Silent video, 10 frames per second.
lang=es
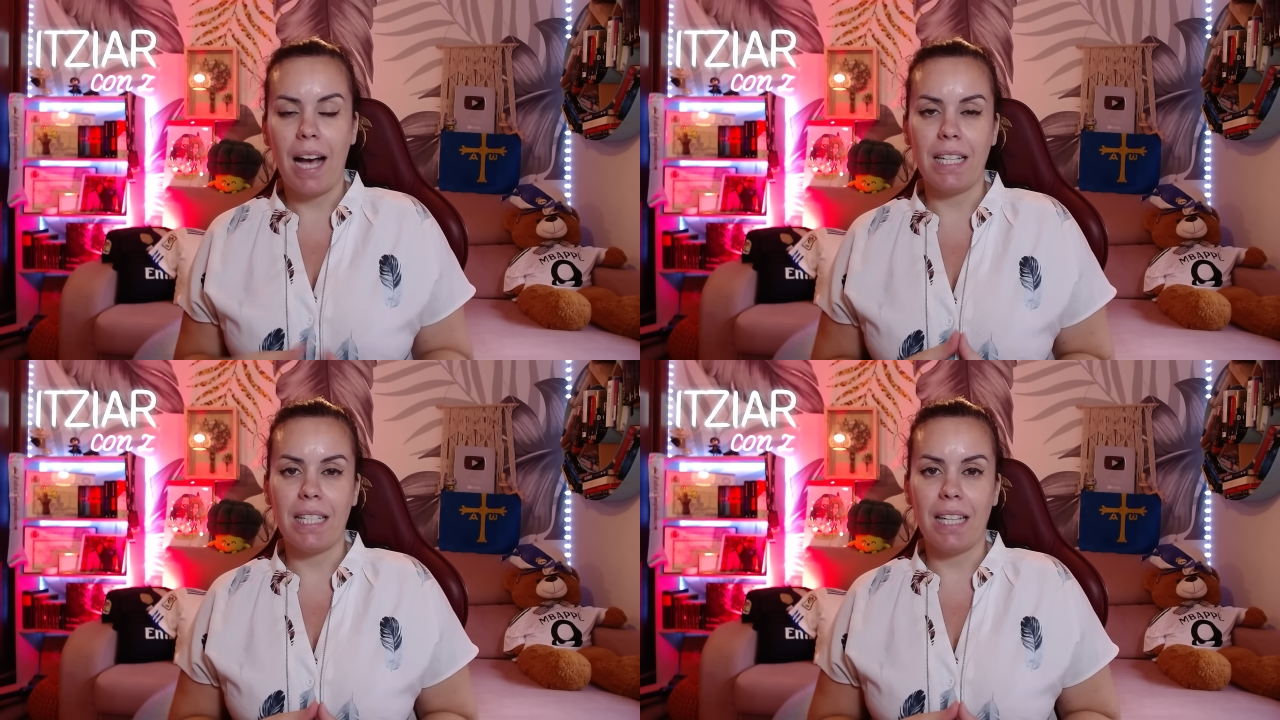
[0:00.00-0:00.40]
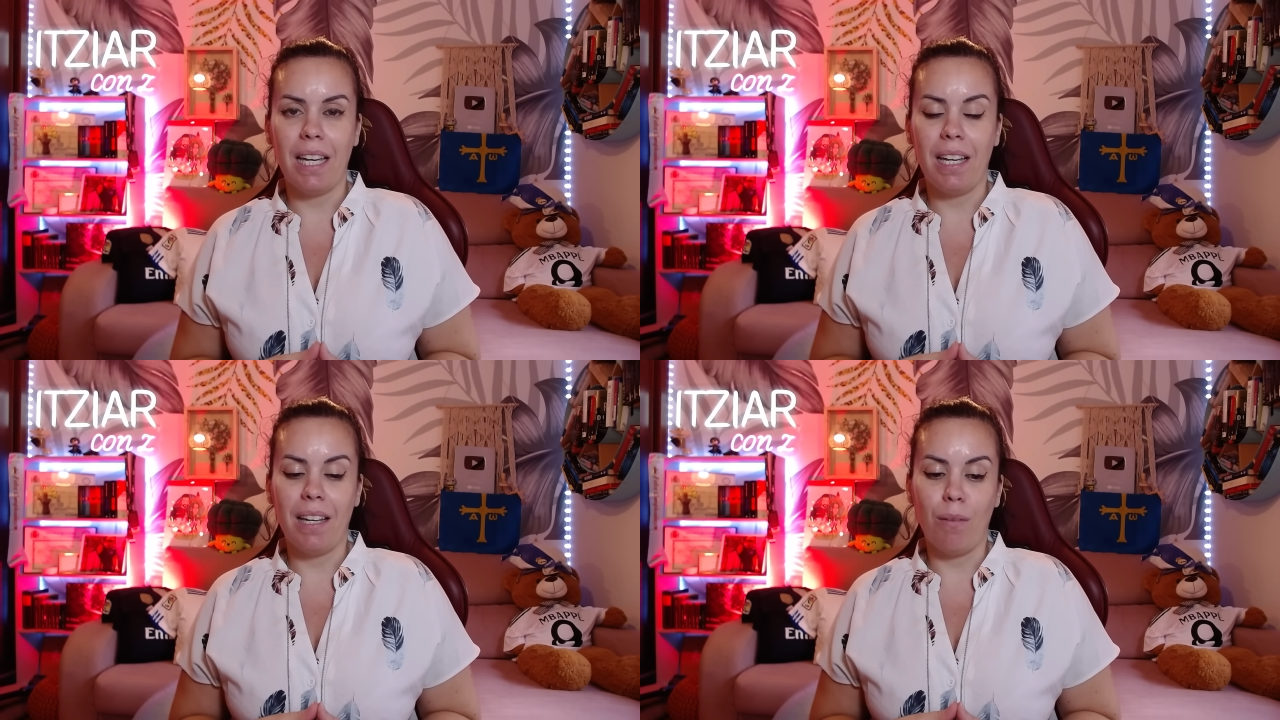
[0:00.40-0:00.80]
Así
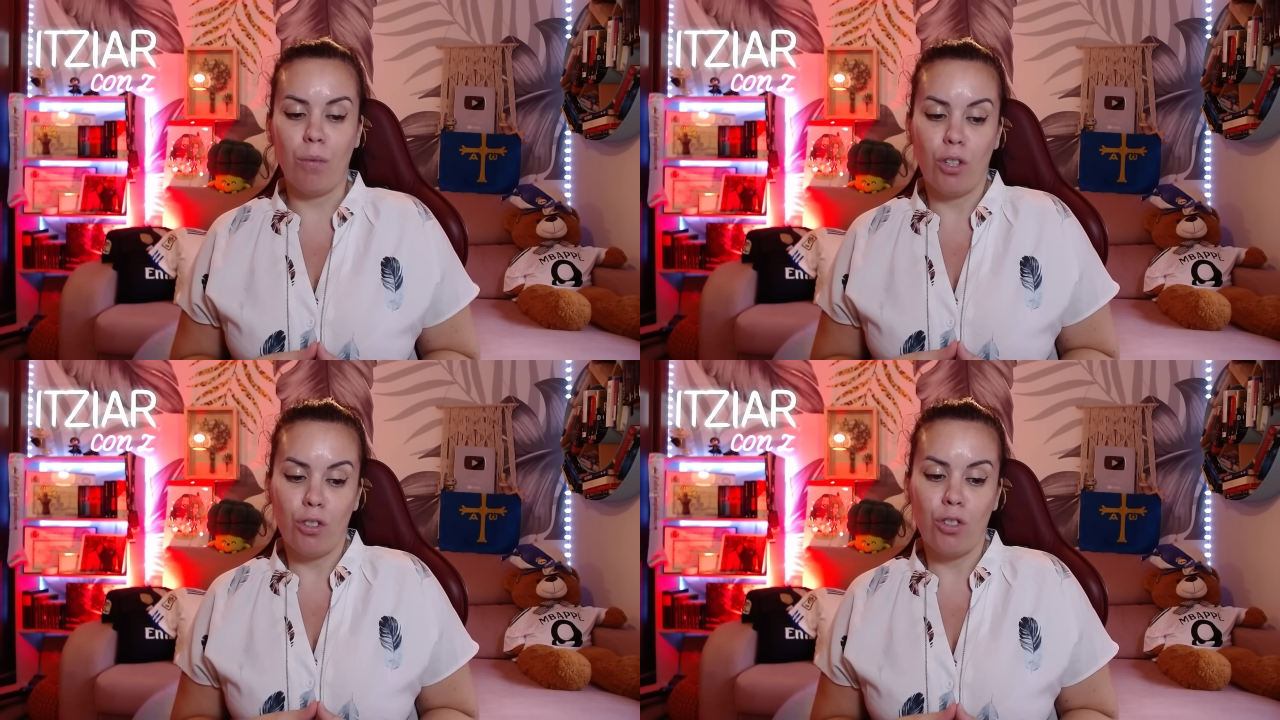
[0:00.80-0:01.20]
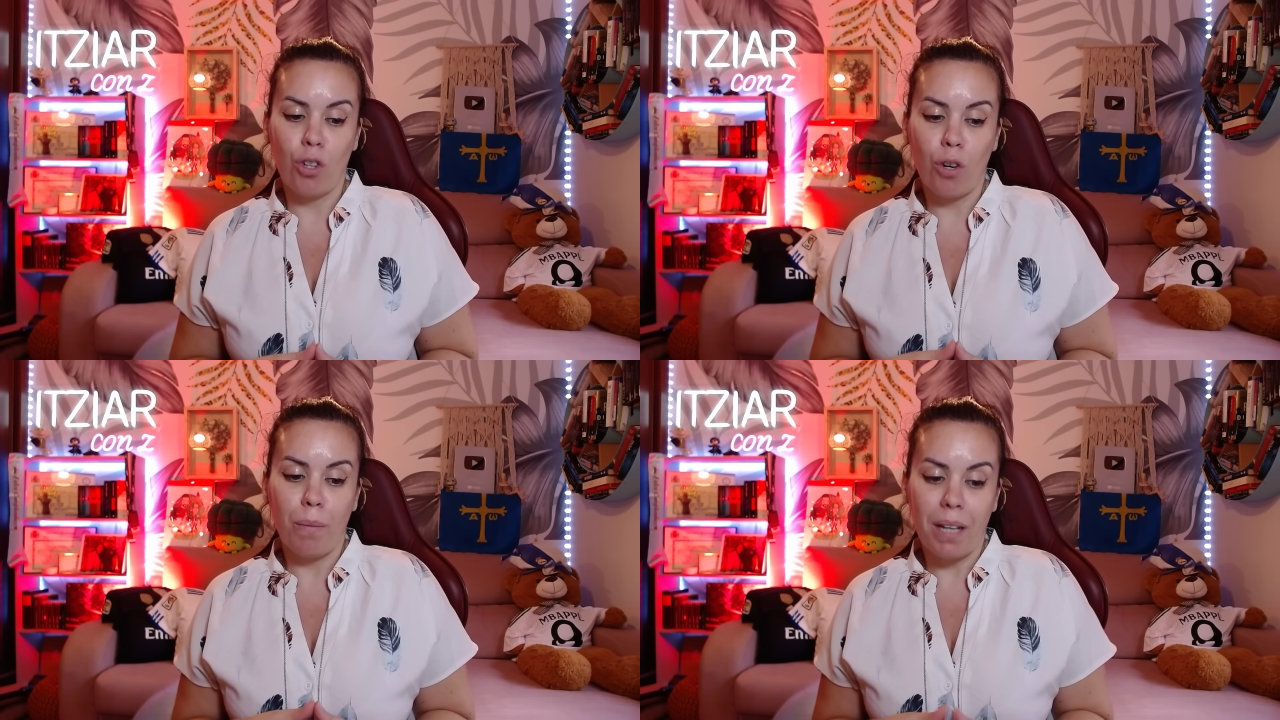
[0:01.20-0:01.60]
que, eh, bueno,
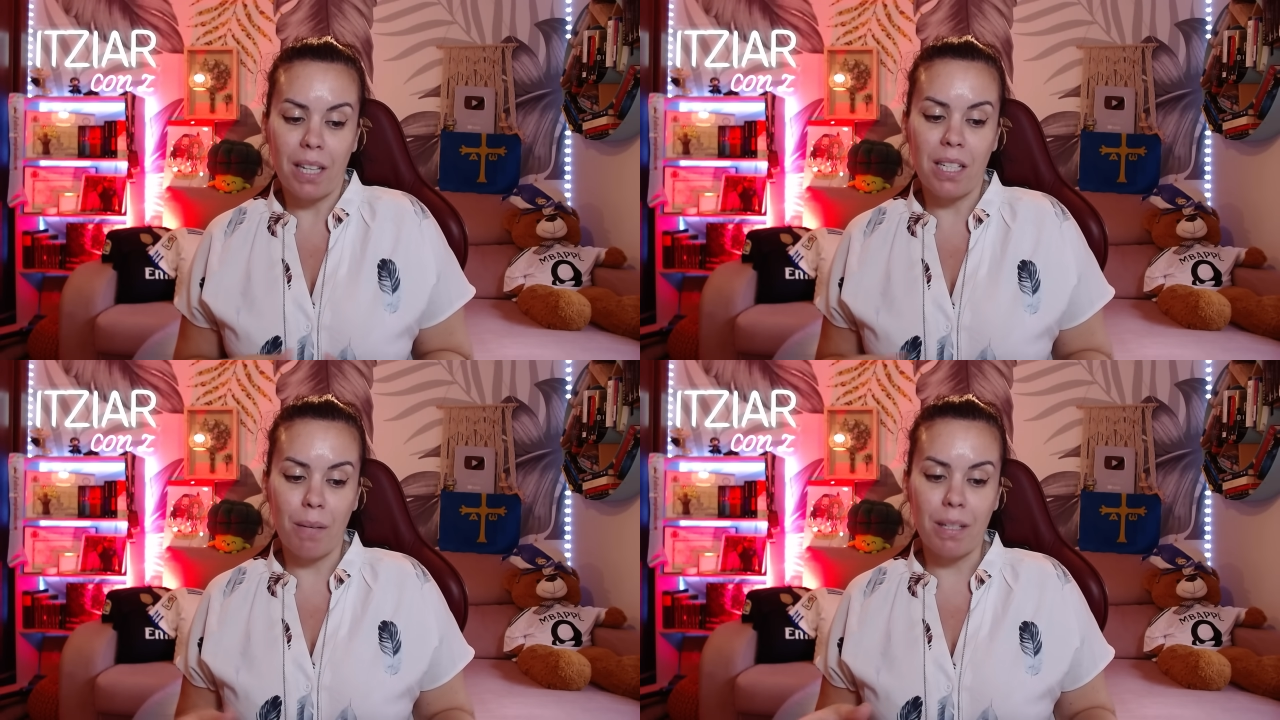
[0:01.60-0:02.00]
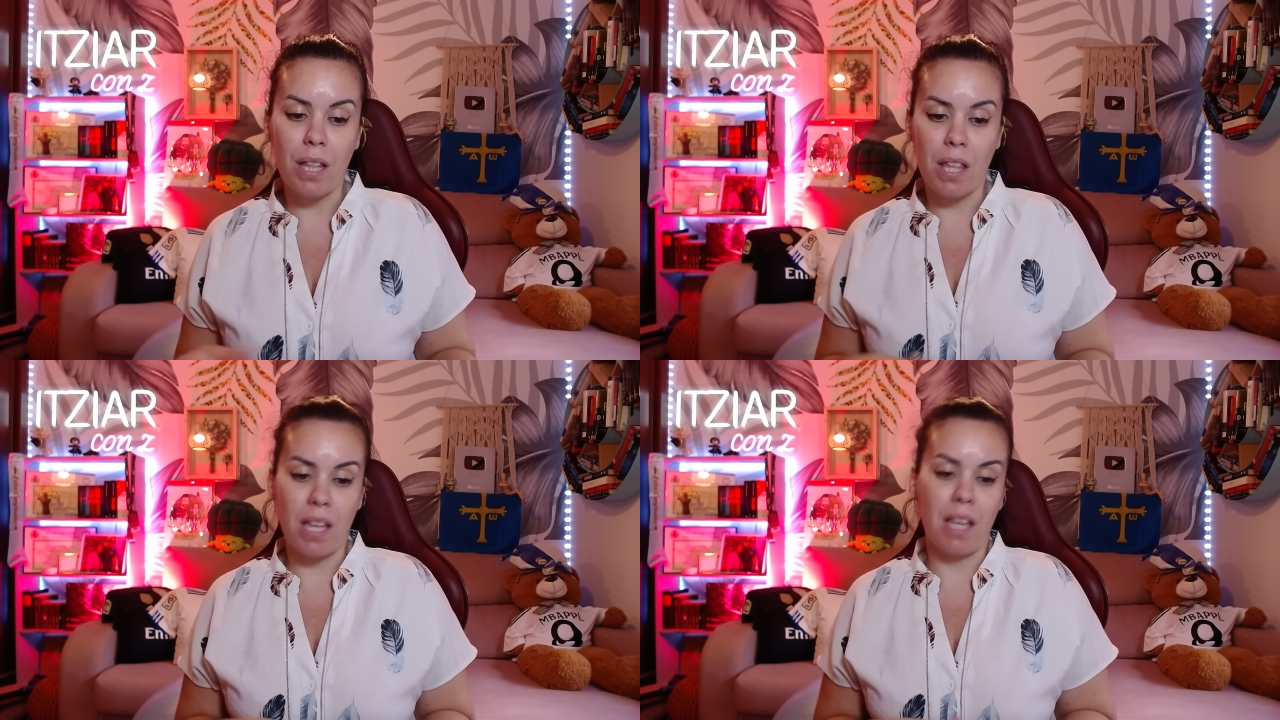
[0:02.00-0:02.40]
yo con mis reservas
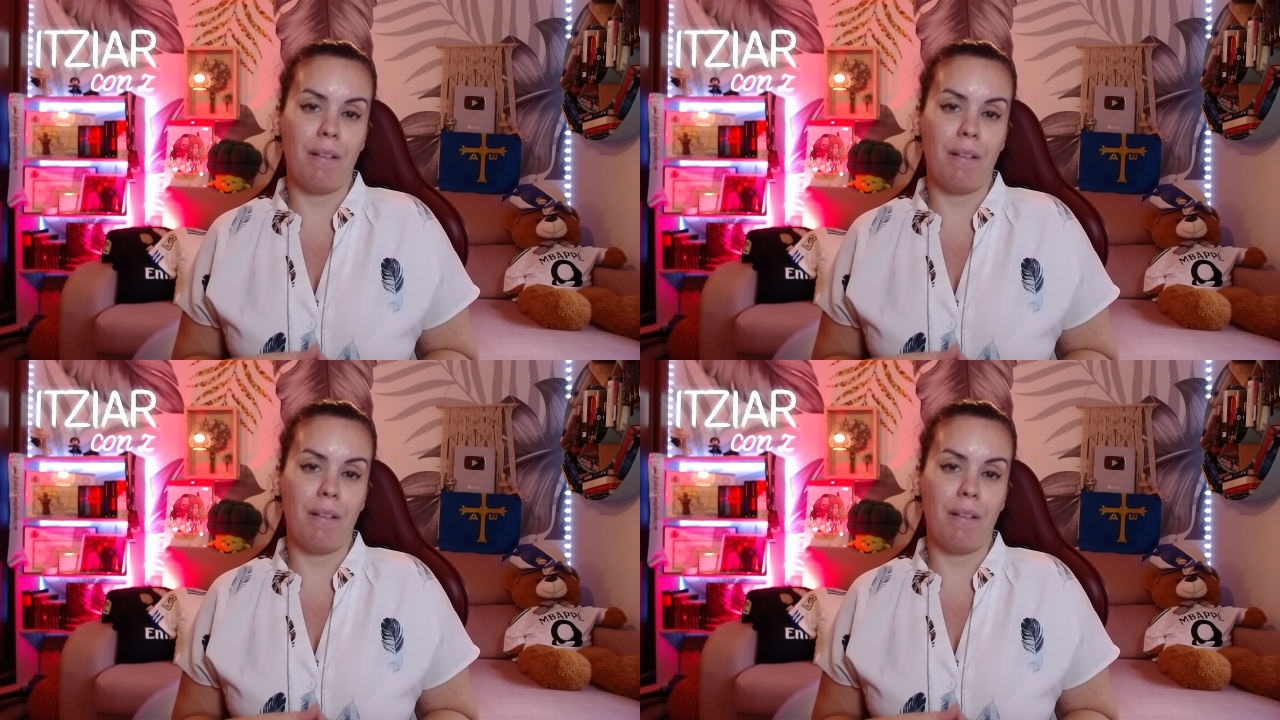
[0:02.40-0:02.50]
decía,